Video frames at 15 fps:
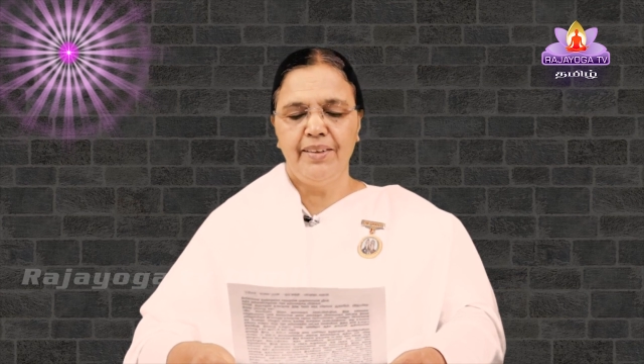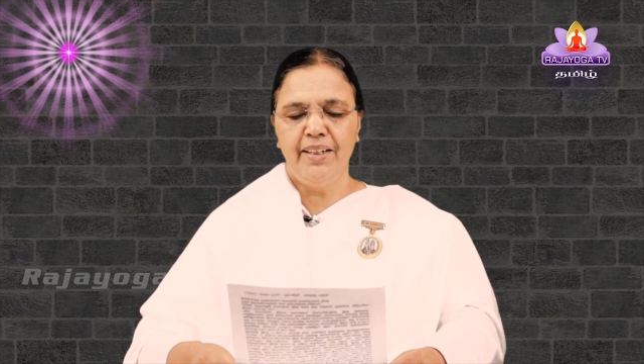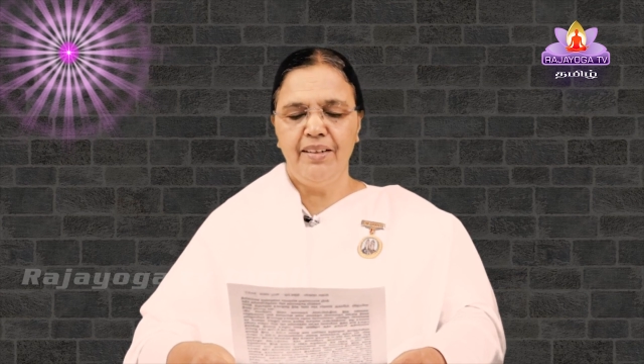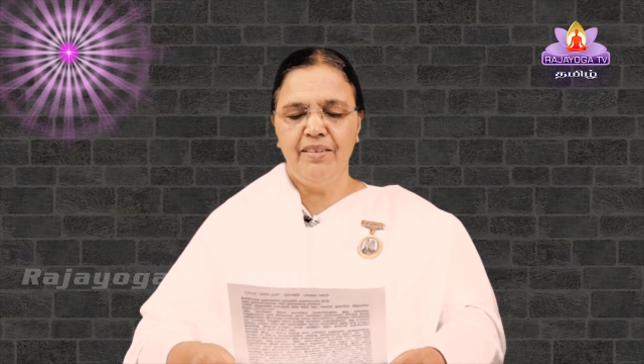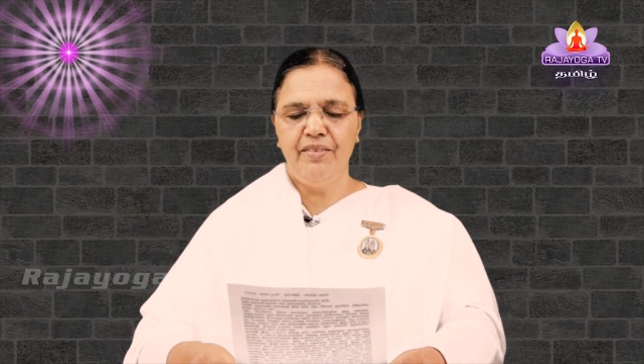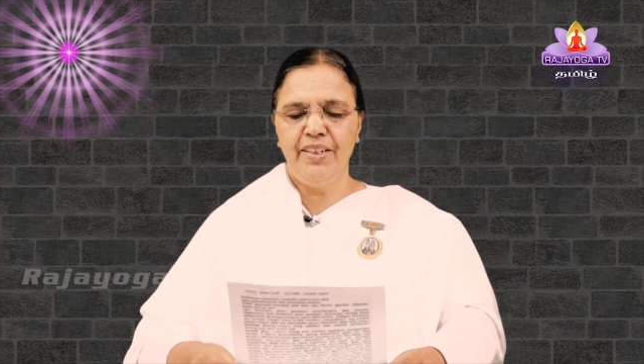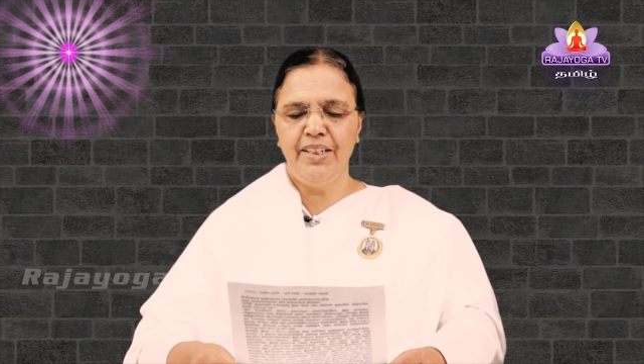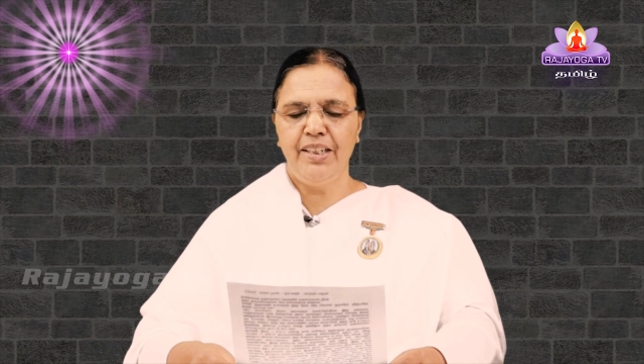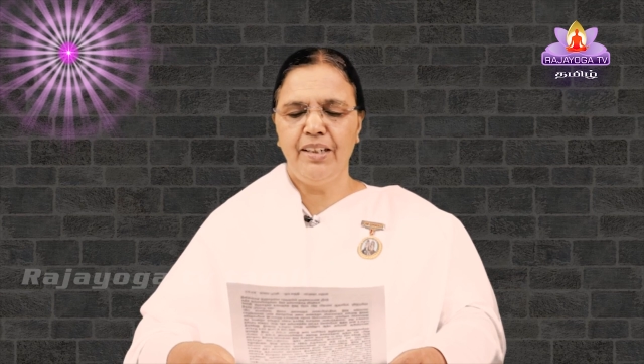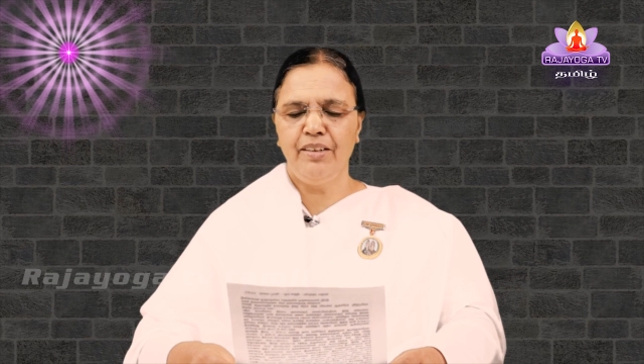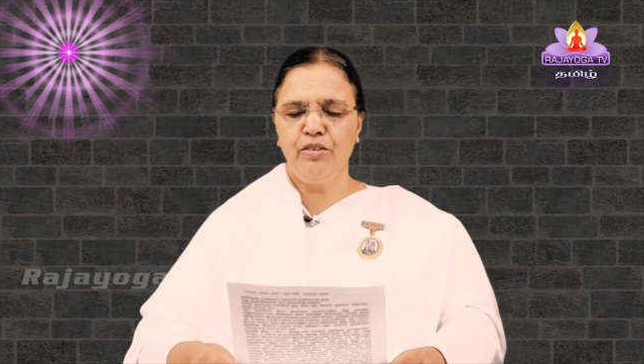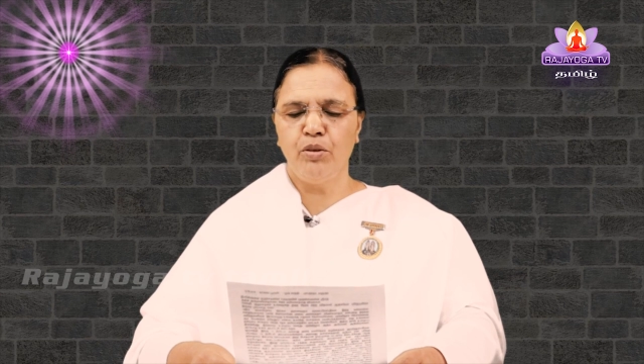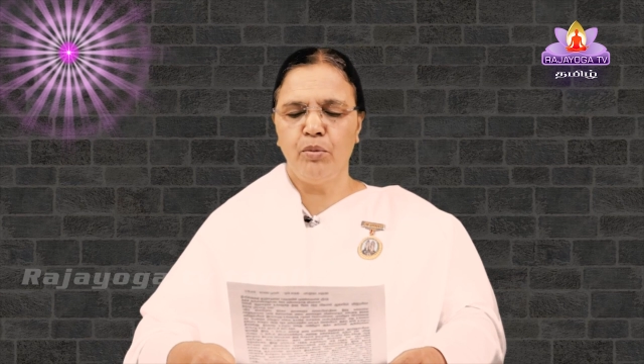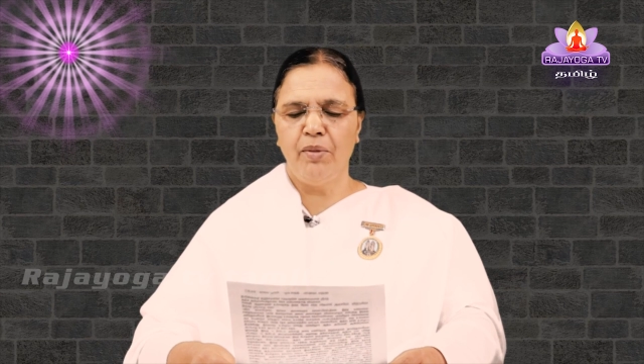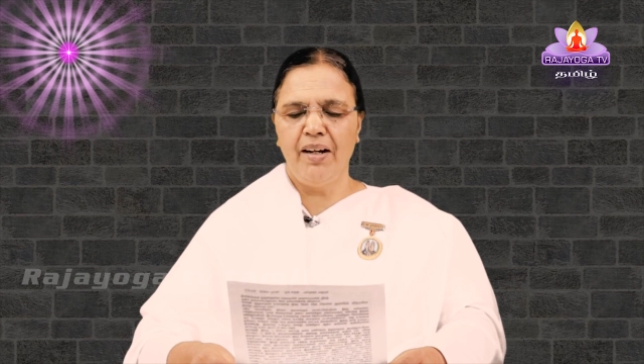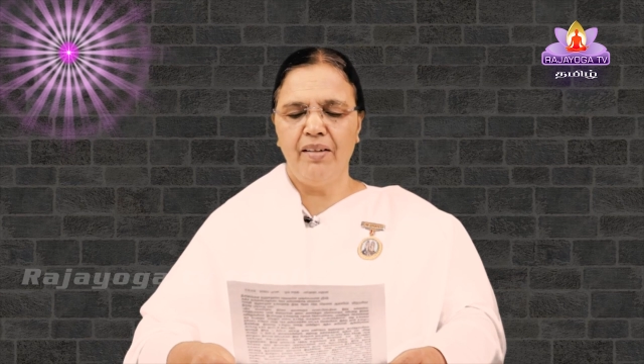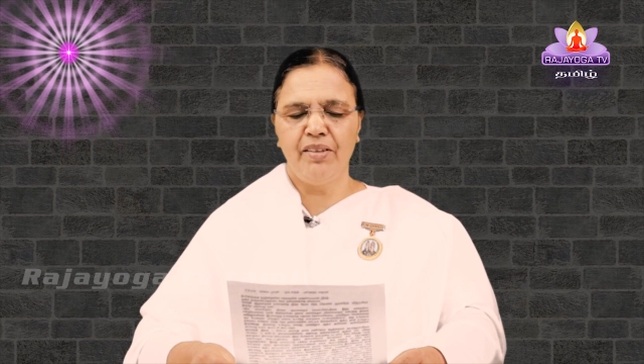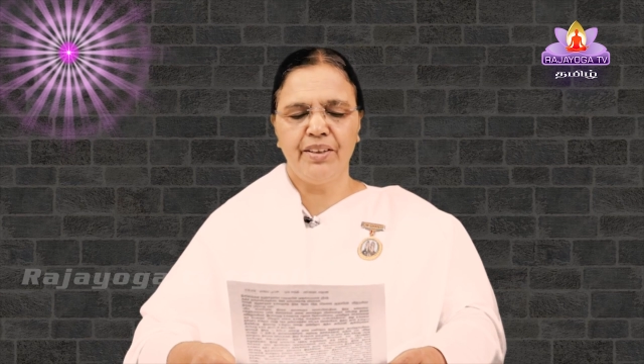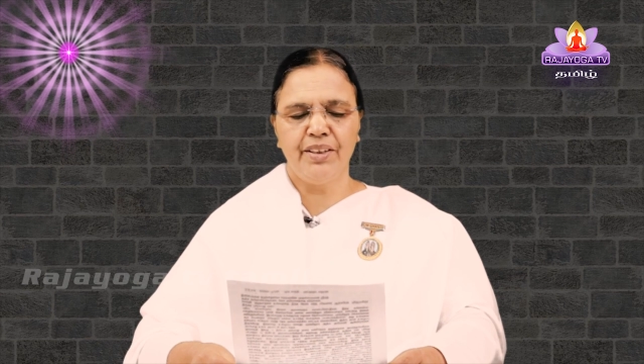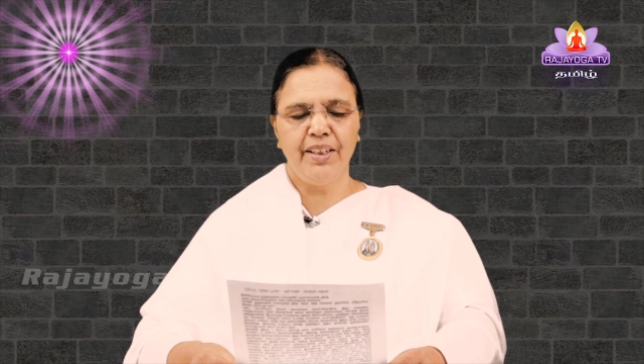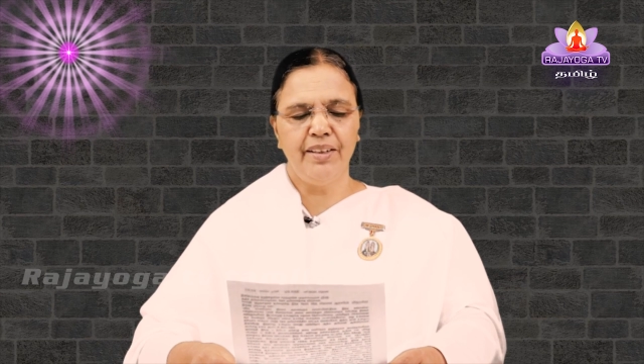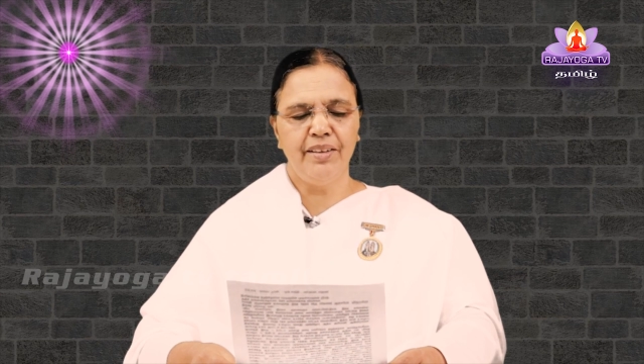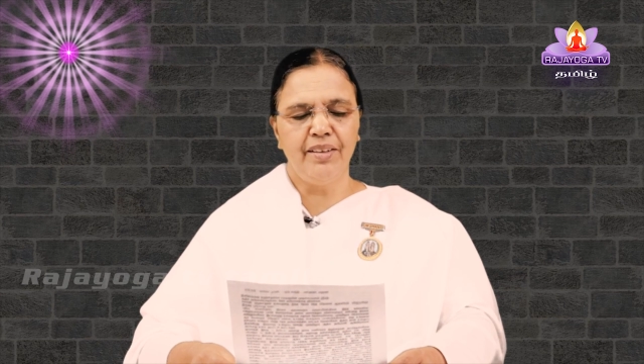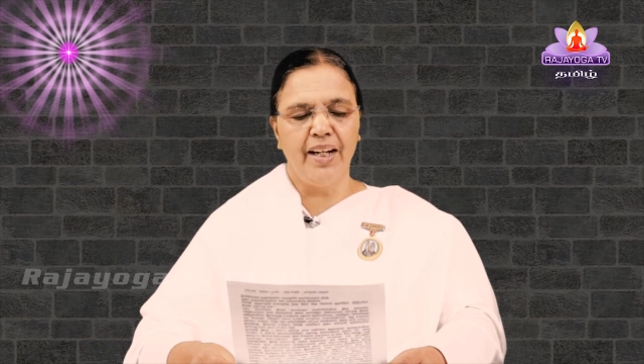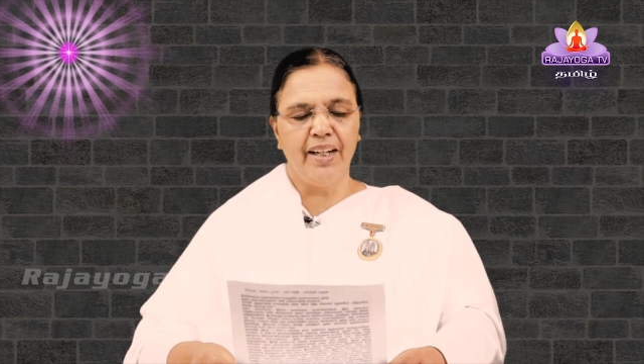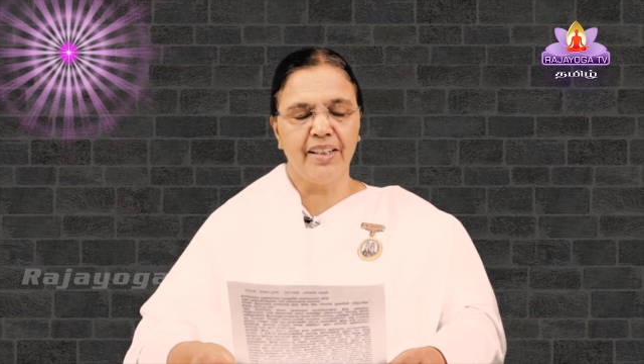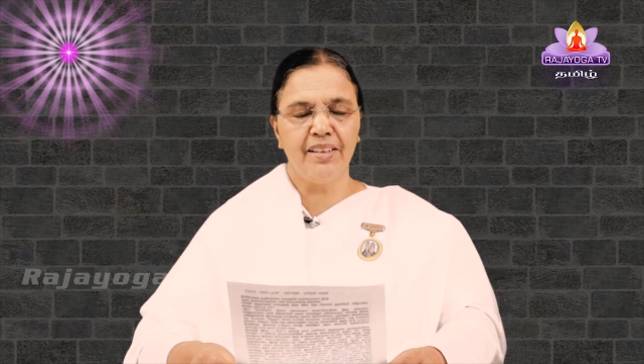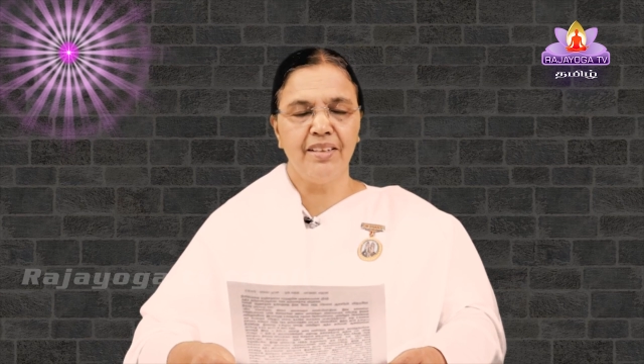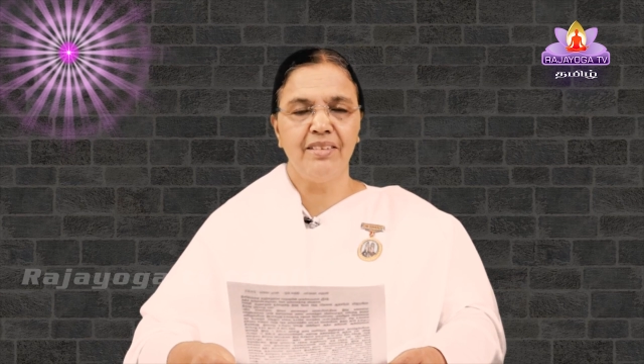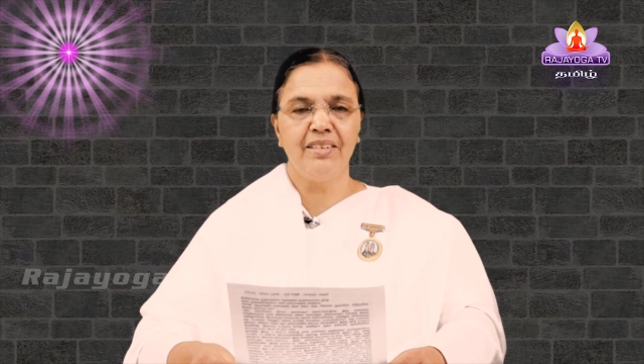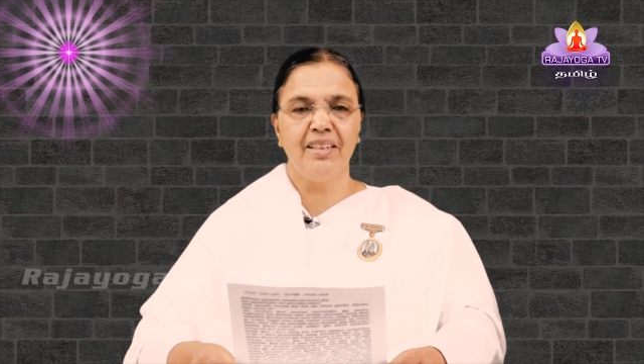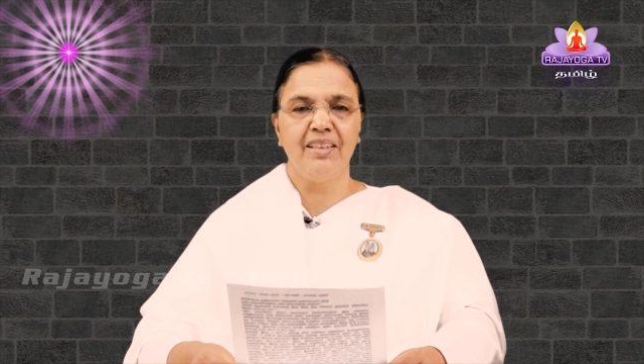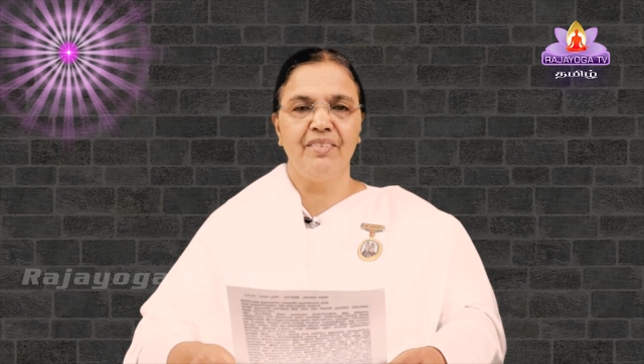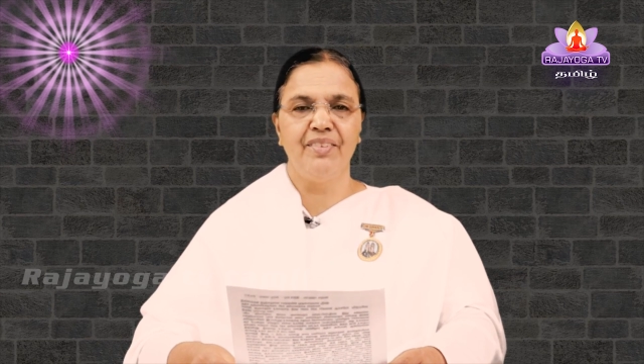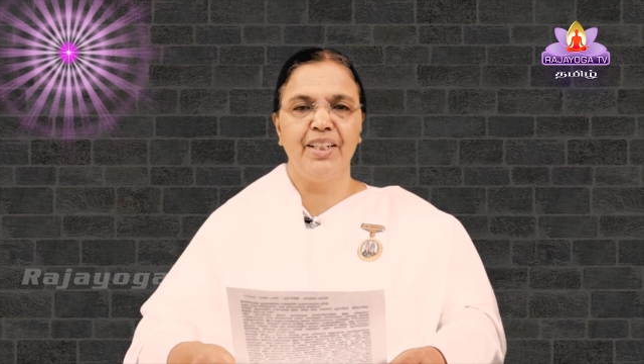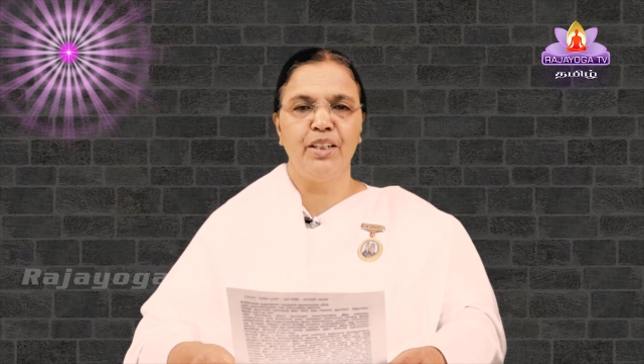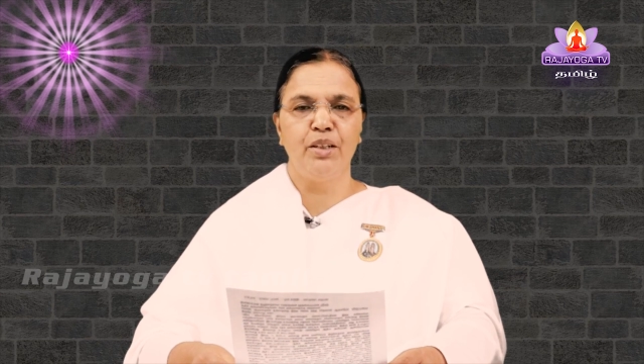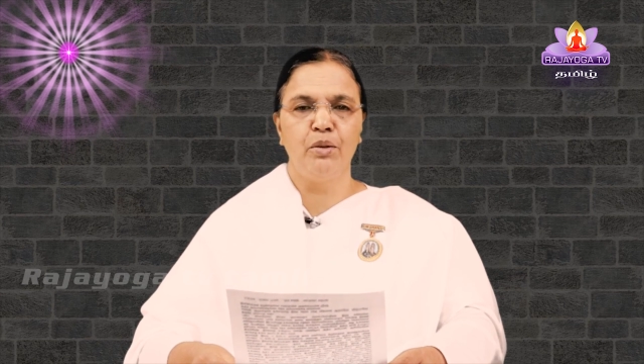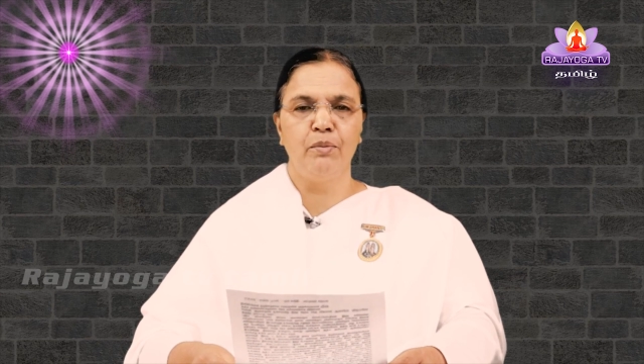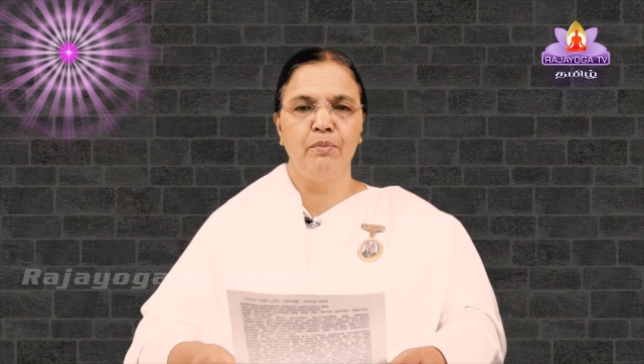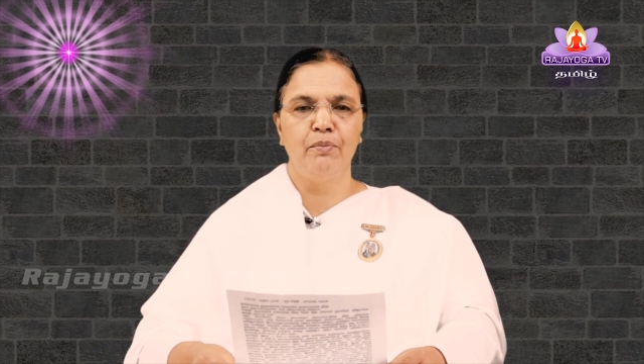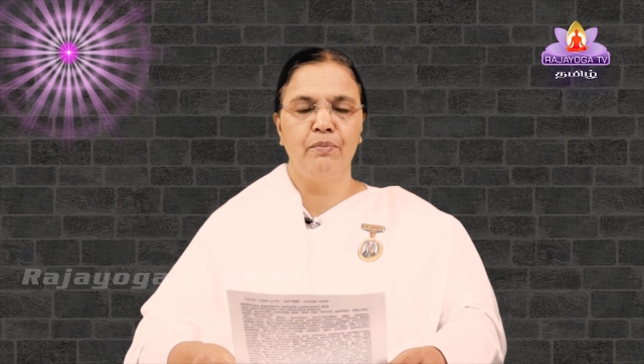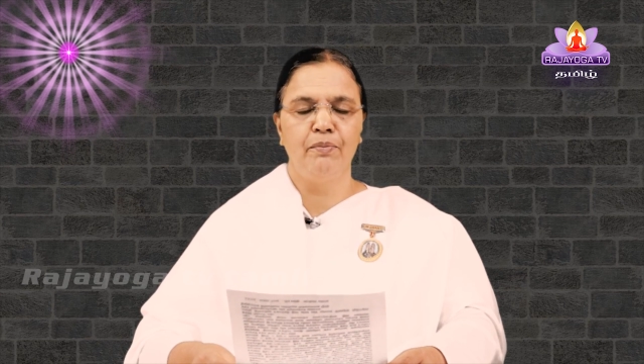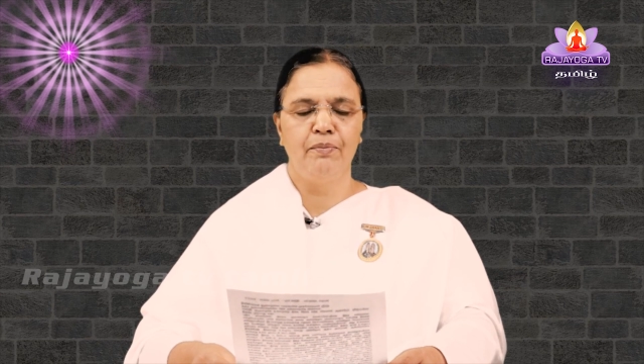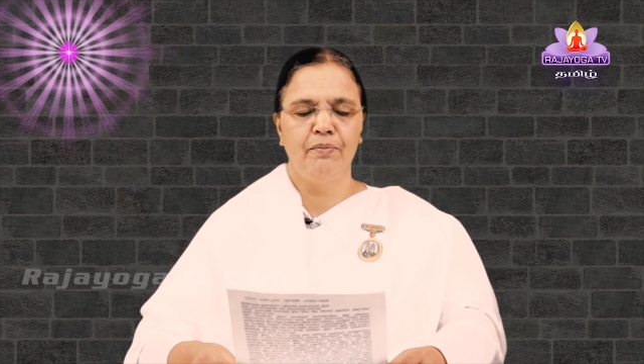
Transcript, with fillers: தெய்வீக சுபாவத்தை தாரணை செய்ய வேண்டும்